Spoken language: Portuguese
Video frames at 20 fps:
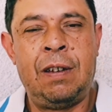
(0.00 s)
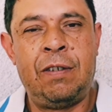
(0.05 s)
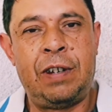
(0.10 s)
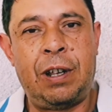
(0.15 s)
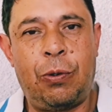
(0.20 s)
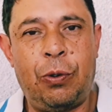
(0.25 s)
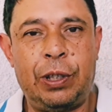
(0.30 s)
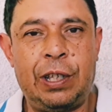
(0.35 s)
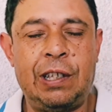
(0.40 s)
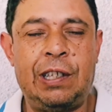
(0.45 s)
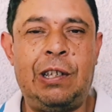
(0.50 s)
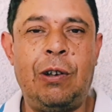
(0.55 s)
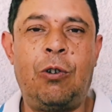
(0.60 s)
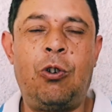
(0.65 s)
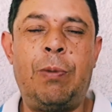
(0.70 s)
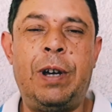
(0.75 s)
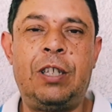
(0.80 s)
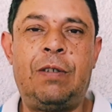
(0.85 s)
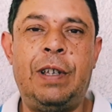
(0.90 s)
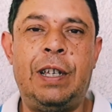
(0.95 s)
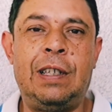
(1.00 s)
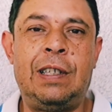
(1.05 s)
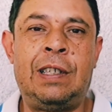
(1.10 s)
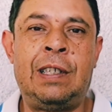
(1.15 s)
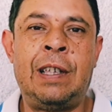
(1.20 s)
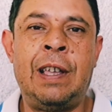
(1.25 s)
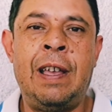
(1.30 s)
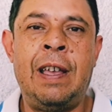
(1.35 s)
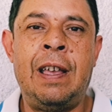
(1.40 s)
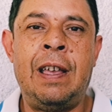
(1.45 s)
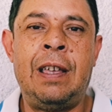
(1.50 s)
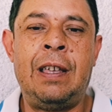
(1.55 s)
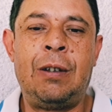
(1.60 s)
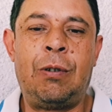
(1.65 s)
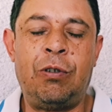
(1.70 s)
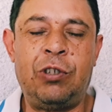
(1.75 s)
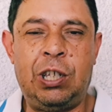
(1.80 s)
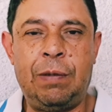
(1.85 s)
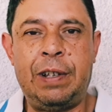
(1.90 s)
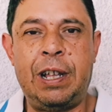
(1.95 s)
Já aconteceu algumas vezes,
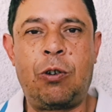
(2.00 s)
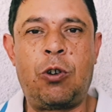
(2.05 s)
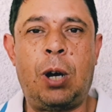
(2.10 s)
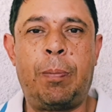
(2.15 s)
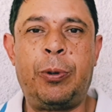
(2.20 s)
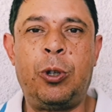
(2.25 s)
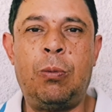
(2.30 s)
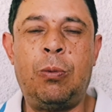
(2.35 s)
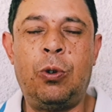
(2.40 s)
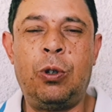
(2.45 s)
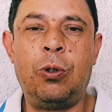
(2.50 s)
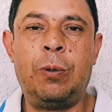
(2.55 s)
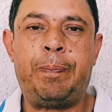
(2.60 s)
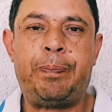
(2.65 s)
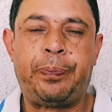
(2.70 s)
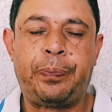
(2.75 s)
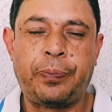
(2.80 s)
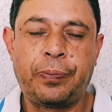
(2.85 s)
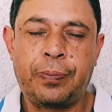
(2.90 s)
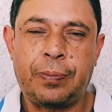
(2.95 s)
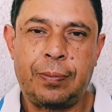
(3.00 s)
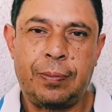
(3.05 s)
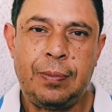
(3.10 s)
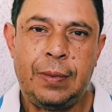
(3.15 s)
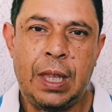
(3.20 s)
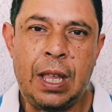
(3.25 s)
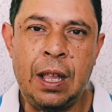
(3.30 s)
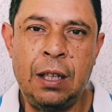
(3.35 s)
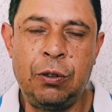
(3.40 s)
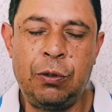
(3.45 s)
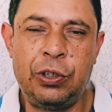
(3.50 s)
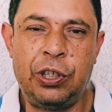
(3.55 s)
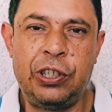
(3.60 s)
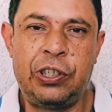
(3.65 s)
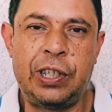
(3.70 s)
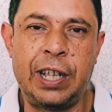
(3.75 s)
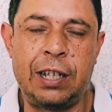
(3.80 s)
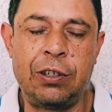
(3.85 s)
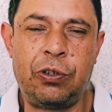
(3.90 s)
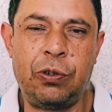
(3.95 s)
inclusive na Copa do Mundo dos
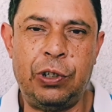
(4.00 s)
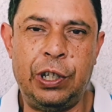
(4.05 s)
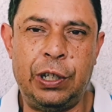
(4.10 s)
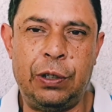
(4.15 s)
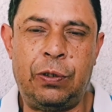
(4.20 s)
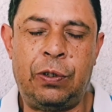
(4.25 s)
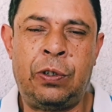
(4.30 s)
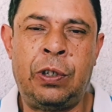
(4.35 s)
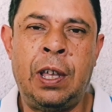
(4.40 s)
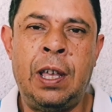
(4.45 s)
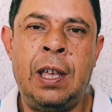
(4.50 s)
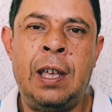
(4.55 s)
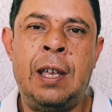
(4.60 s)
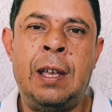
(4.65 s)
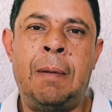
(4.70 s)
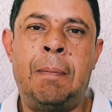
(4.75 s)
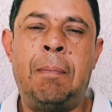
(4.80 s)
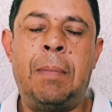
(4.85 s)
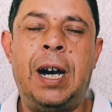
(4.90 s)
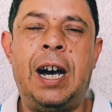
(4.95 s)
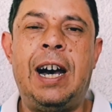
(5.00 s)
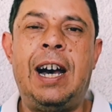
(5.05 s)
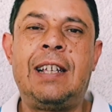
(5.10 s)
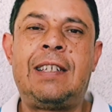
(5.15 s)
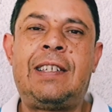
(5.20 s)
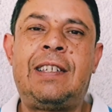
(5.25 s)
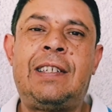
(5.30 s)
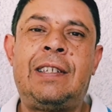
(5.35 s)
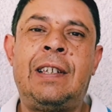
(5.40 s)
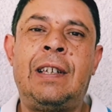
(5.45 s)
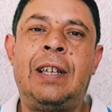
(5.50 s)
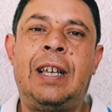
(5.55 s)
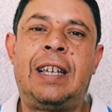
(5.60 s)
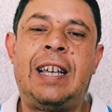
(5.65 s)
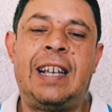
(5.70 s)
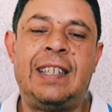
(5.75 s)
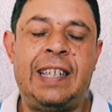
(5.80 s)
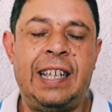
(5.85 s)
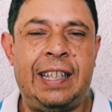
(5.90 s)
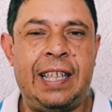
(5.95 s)
Estados Unidos. Mas, a
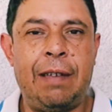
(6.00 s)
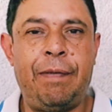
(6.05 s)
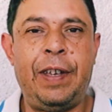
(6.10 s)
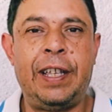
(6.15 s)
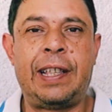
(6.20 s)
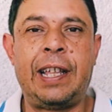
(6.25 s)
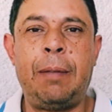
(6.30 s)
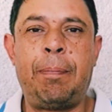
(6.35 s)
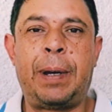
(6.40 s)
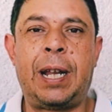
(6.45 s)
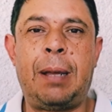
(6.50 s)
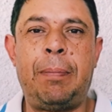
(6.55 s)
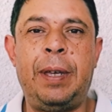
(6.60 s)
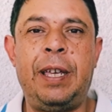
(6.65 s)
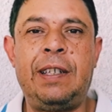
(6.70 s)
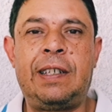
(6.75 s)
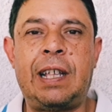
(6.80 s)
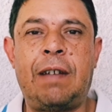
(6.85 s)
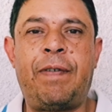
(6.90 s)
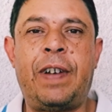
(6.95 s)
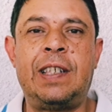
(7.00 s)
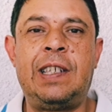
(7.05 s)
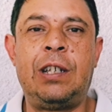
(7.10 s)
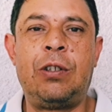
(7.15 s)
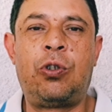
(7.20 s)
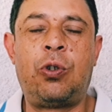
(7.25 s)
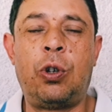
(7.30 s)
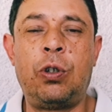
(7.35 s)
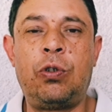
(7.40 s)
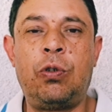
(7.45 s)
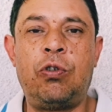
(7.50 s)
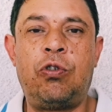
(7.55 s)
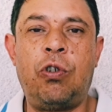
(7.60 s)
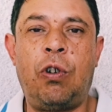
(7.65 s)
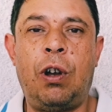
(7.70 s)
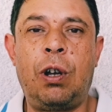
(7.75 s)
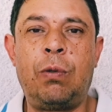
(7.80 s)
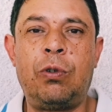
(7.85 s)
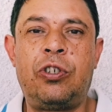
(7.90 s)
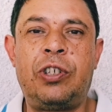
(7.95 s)
Casé TV tá aí parabéns, está fazendo todos os
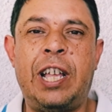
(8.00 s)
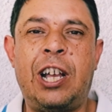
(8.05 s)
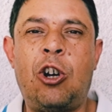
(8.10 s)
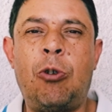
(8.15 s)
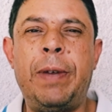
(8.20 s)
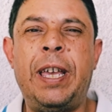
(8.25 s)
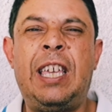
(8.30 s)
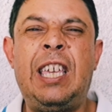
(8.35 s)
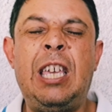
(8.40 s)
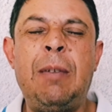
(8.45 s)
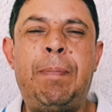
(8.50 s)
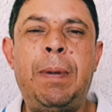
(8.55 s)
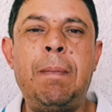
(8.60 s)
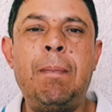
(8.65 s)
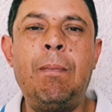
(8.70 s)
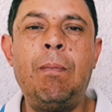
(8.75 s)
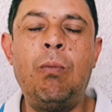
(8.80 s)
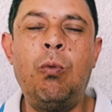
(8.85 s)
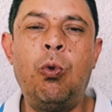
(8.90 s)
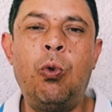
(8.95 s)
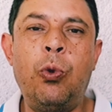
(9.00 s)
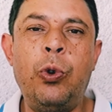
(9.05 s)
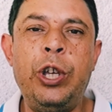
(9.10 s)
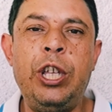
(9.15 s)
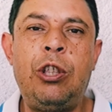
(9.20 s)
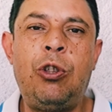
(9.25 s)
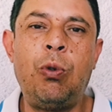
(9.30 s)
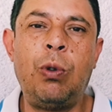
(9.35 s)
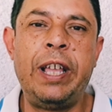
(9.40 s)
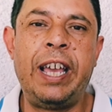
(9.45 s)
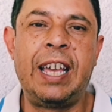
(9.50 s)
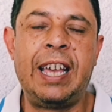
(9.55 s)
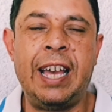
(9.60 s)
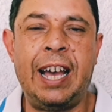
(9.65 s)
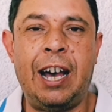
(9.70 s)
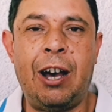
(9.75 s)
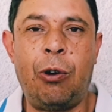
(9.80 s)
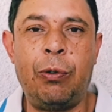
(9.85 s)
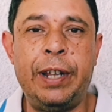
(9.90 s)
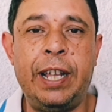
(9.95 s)
jogos, está com uma equipe muito
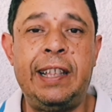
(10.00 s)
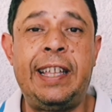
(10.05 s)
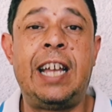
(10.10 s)
legal, né?